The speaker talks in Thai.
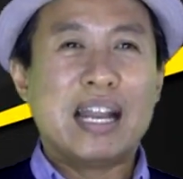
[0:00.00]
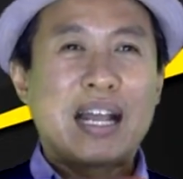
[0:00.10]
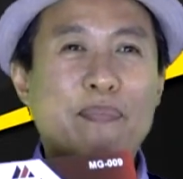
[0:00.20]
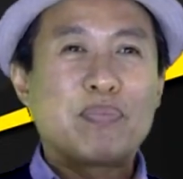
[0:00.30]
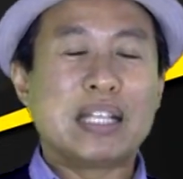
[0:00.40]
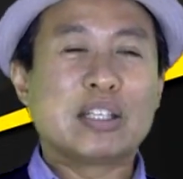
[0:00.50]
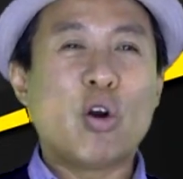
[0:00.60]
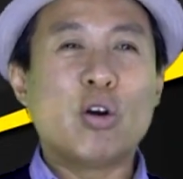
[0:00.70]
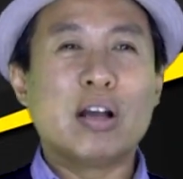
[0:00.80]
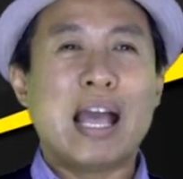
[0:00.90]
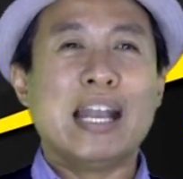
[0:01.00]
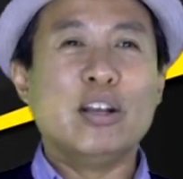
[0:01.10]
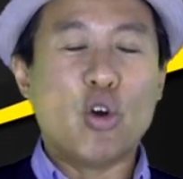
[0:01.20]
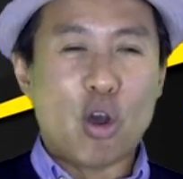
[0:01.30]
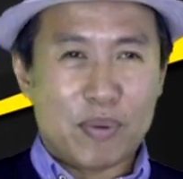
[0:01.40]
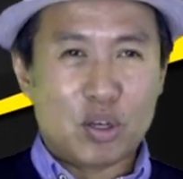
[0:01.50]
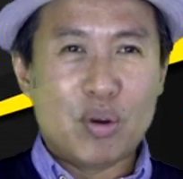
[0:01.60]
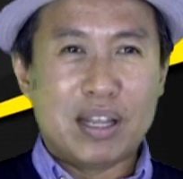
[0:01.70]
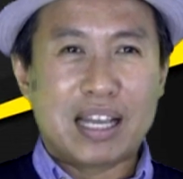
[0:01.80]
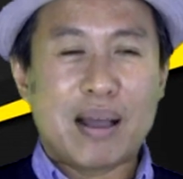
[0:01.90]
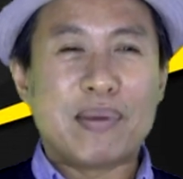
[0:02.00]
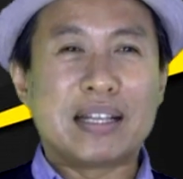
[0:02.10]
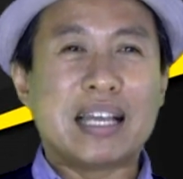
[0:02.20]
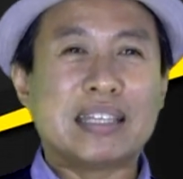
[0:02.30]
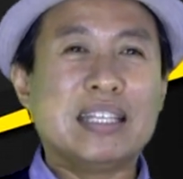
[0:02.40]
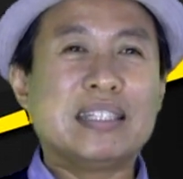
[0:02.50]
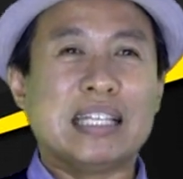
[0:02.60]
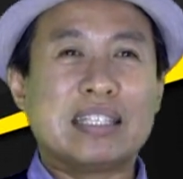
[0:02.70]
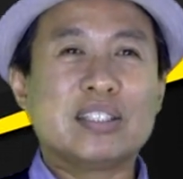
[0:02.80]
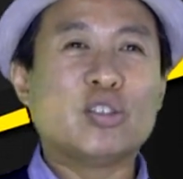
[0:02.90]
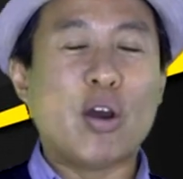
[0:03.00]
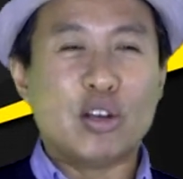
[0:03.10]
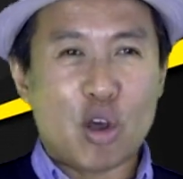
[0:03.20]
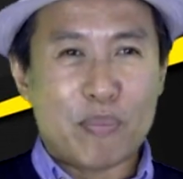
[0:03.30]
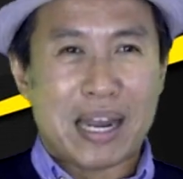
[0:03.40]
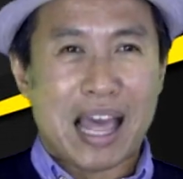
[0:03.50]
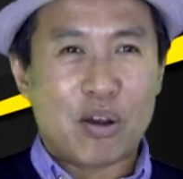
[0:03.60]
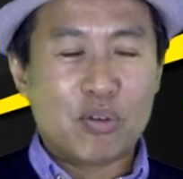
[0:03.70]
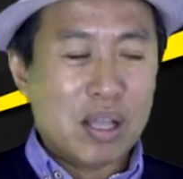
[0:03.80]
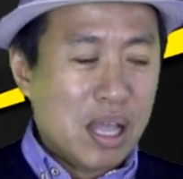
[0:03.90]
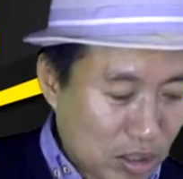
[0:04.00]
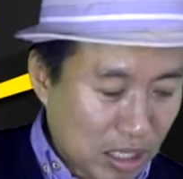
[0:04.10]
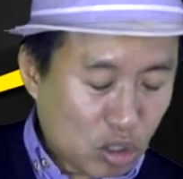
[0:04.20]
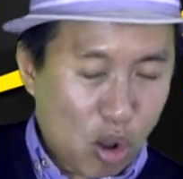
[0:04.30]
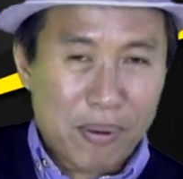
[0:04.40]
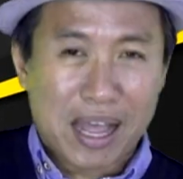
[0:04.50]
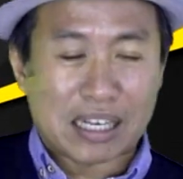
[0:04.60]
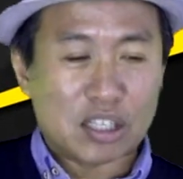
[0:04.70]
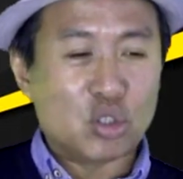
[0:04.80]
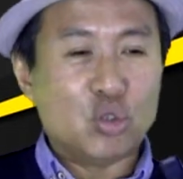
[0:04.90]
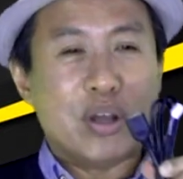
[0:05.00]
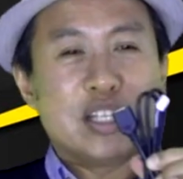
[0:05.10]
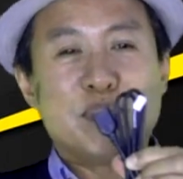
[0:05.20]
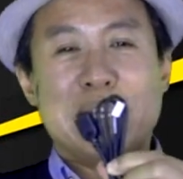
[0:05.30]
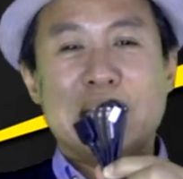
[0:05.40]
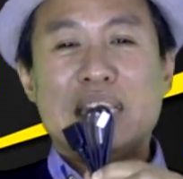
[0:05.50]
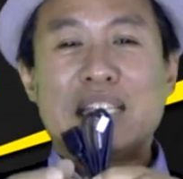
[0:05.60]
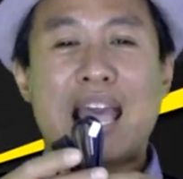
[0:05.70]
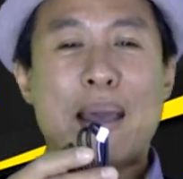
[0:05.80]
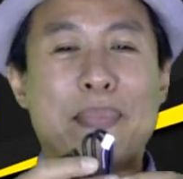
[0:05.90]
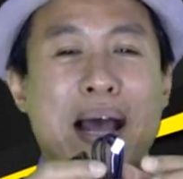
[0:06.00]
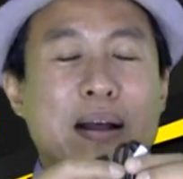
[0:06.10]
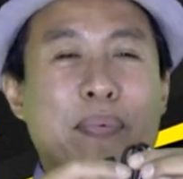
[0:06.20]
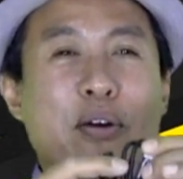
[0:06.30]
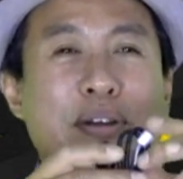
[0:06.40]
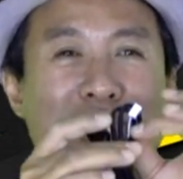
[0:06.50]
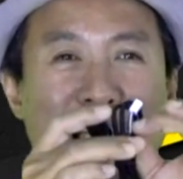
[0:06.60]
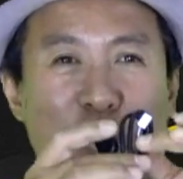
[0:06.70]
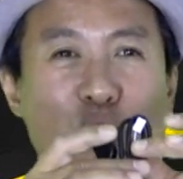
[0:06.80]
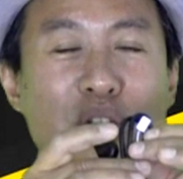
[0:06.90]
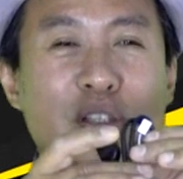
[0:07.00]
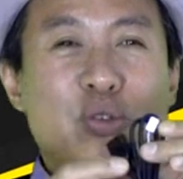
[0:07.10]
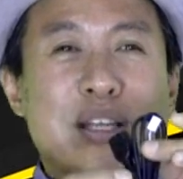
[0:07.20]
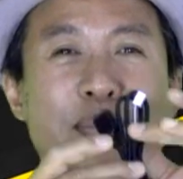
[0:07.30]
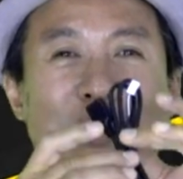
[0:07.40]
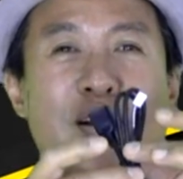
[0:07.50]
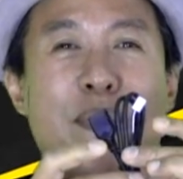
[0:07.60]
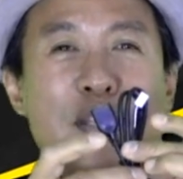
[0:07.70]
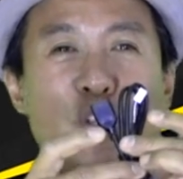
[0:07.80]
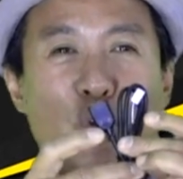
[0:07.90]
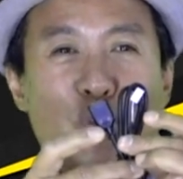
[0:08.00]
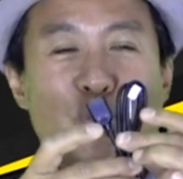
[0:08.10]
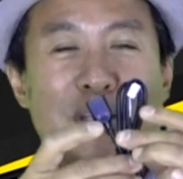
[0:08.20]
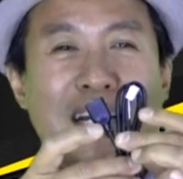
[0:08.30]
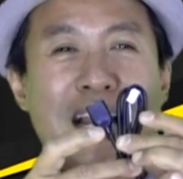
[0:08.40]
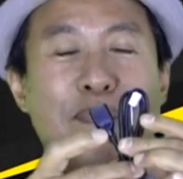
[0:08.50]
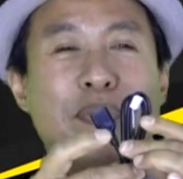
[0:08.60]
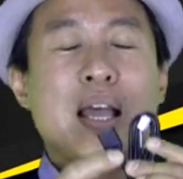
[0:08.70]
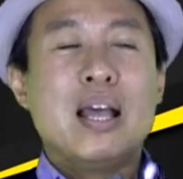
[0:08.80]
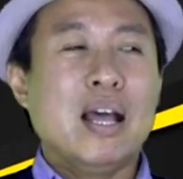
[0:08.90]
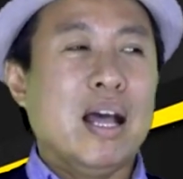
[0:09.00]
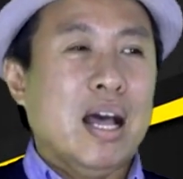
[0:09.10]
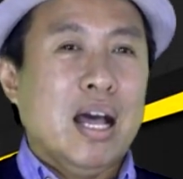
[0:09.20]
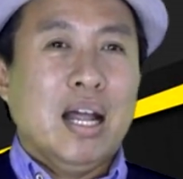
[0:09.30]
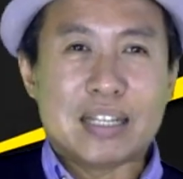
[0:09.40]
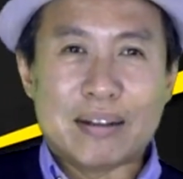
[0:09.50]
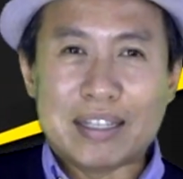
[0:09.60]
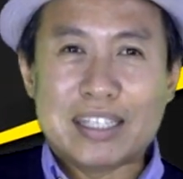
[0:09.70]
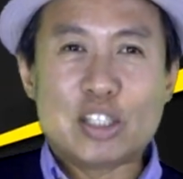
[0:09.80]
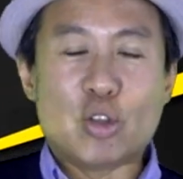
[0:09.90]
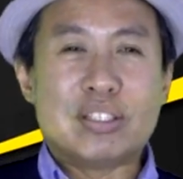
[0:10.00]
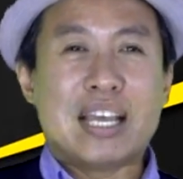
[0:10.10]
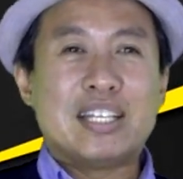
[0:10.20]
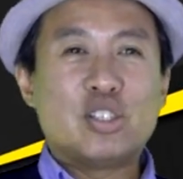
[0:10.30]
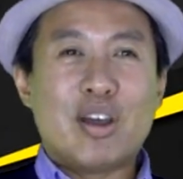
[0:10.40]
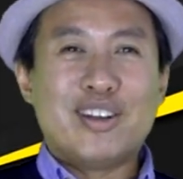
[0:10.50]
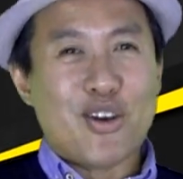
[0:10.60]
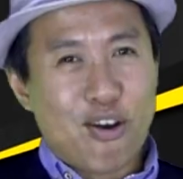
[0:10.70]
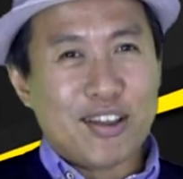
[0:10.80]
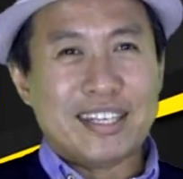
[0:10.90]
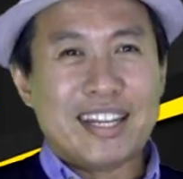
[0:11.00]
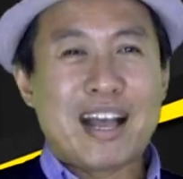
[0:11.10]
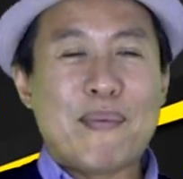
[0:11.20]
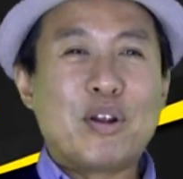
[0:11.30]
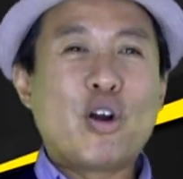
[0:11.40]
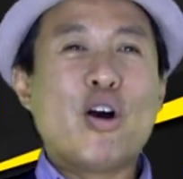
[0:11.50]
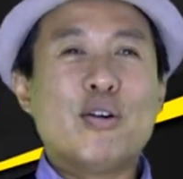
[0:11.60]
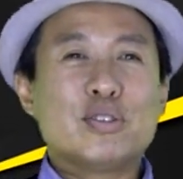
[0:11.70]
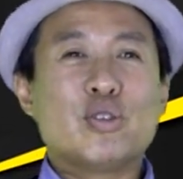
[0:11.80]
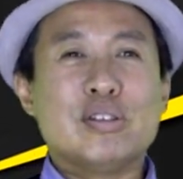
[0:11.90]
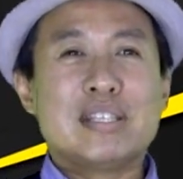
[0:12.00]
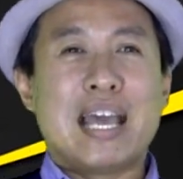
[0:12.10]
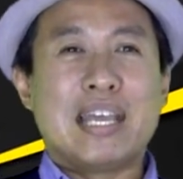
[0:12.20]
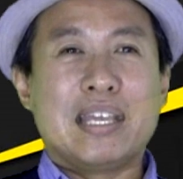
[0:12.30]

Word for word: นะครับติดกล้อง Android ไปด้วยนะครับหลังจากที่ติดจอ Android ไปแล้ว ก็จะต่อผ่าน USB ที่แถมมากับเขาอีก 1 ชุด USB เท่ากับมี 2 ชุดนะครับ้าเราท่านที่สนใจจอ Android นะครับแล้วก็สนใจ